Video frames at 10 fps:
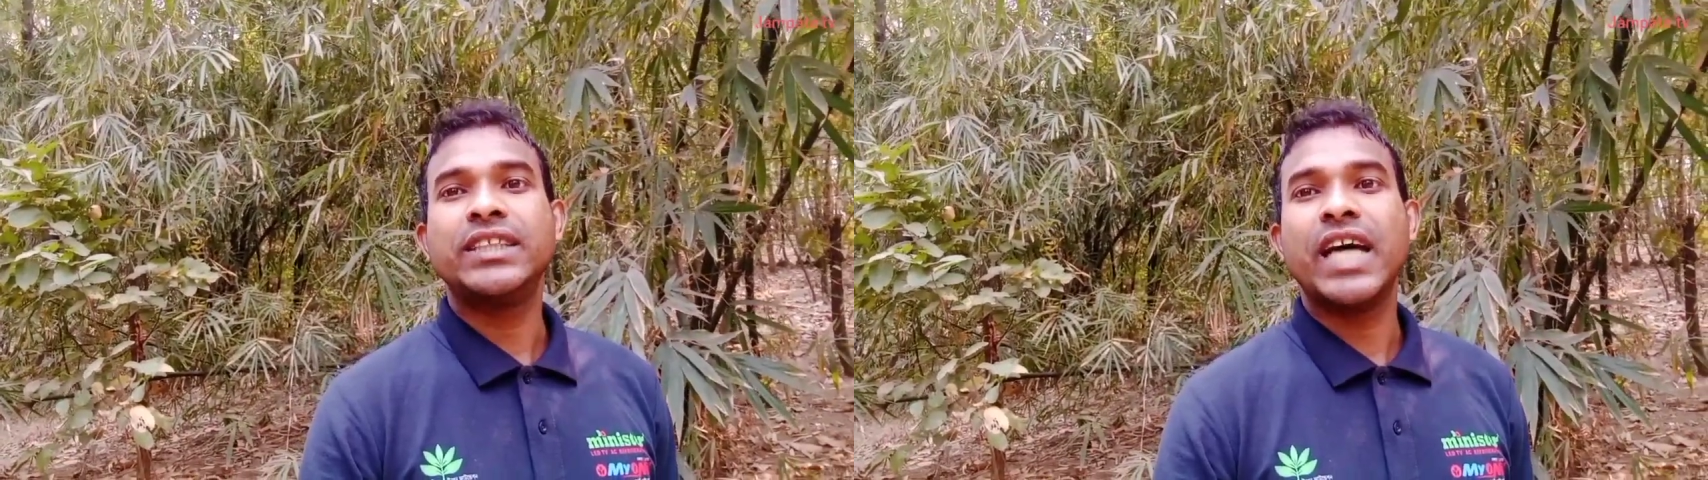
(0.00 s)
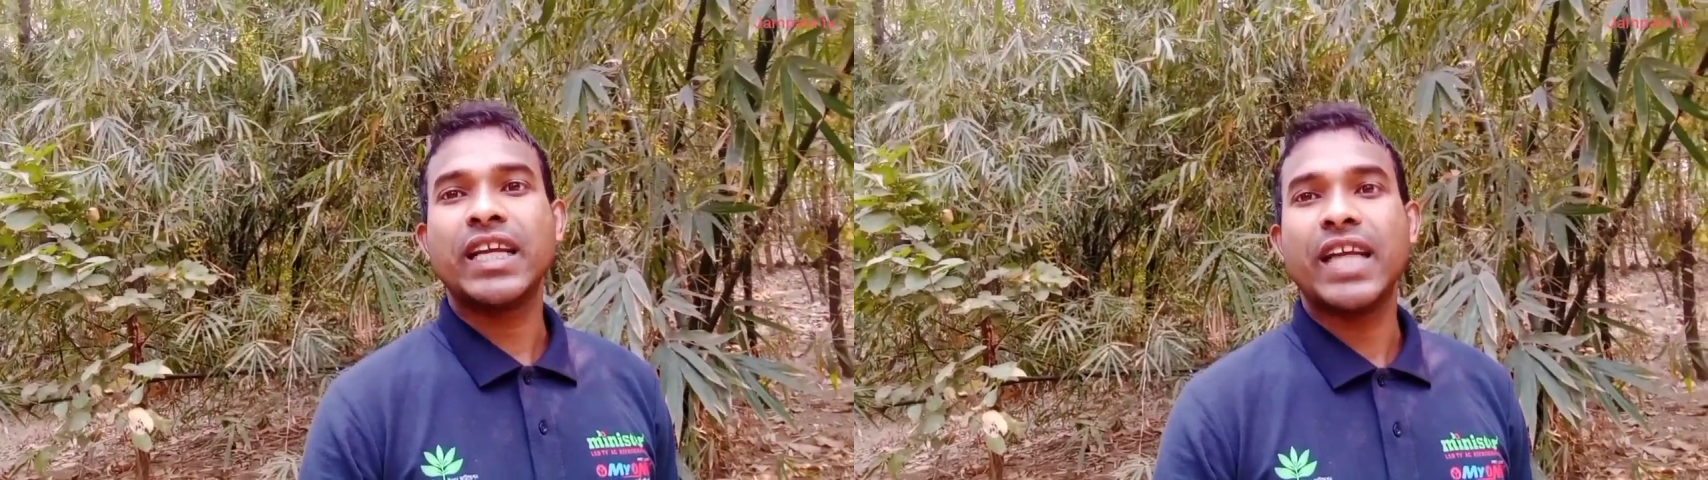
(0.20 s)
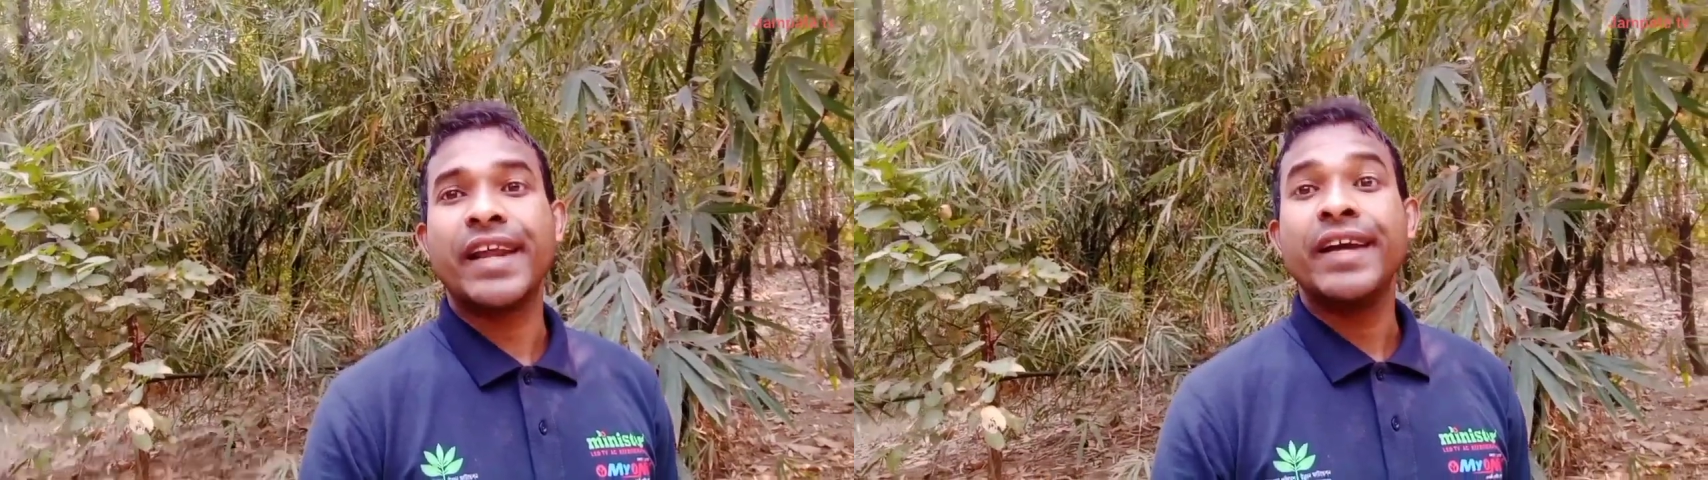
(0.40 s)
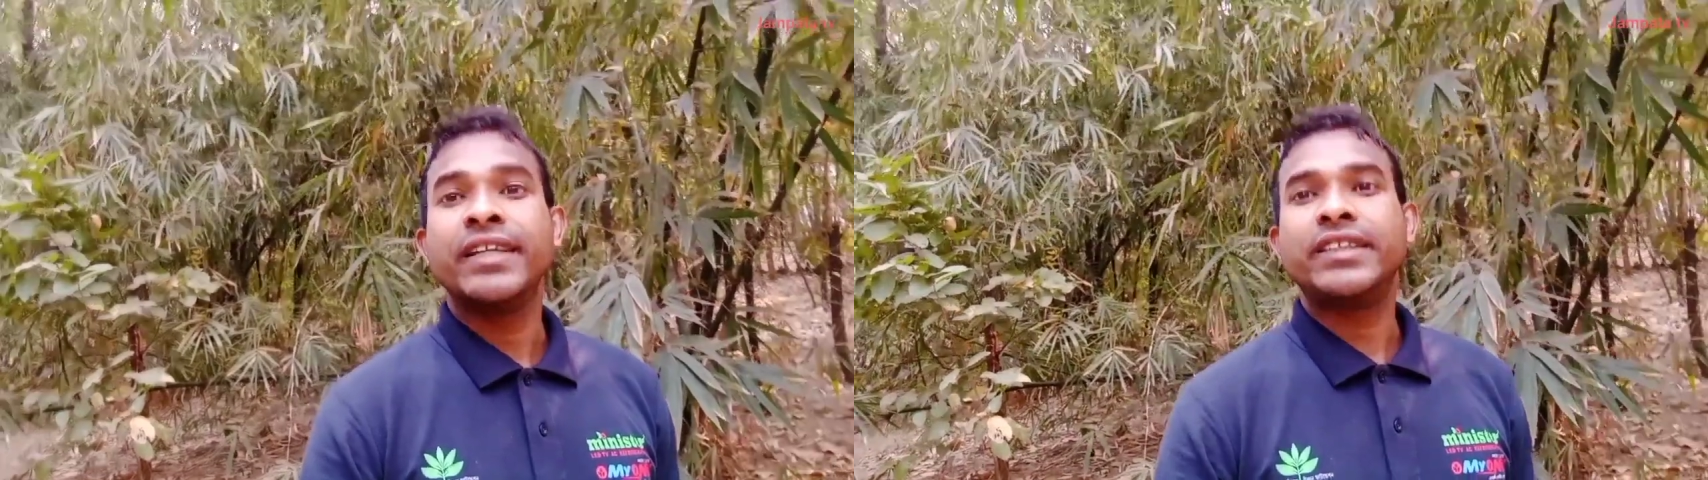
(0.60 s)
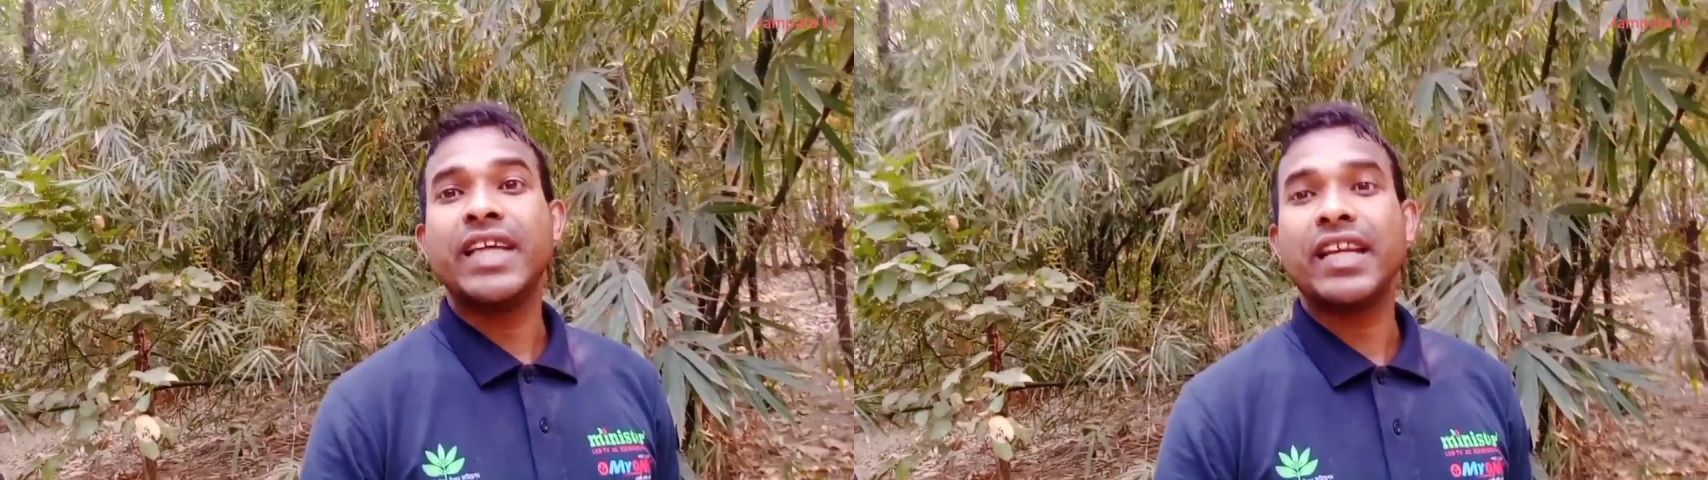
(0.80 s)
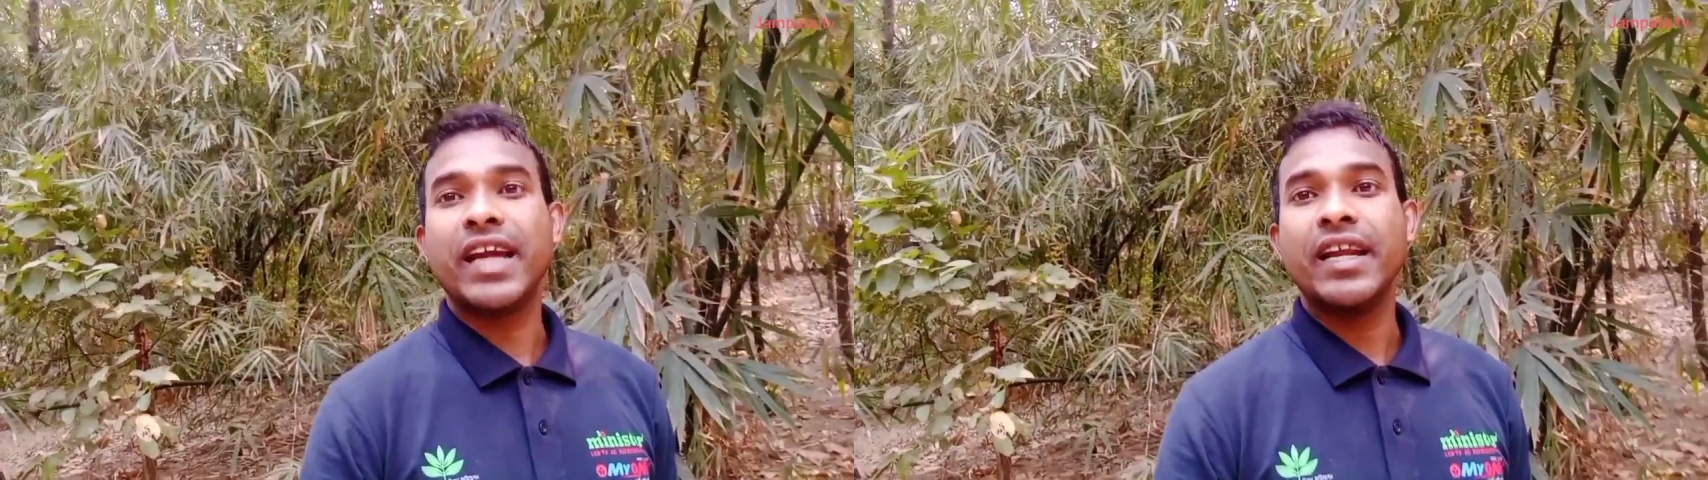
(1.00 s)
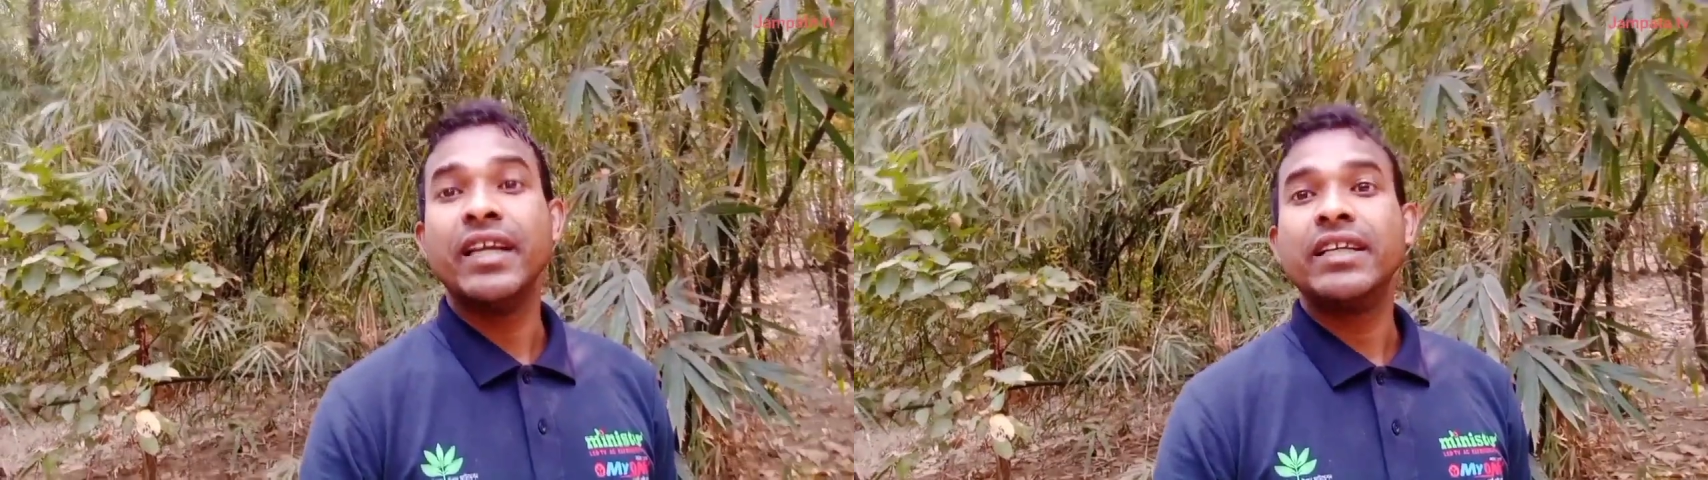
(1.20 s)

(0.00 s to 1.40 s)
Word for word: সরকার সরকার